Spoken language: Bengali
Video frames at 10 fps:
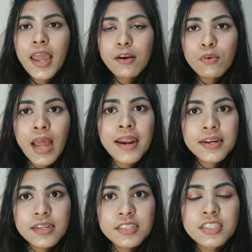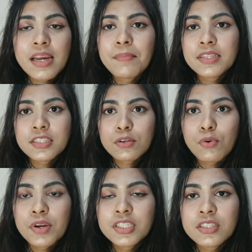এখন আরেকটা জিনিস আমরা যেটা
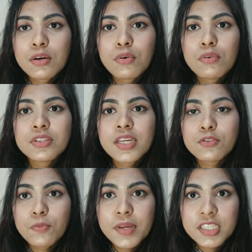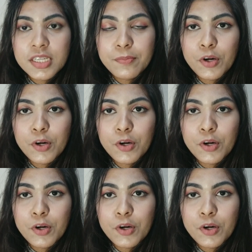করি সেটা হলো যে একটু বেশি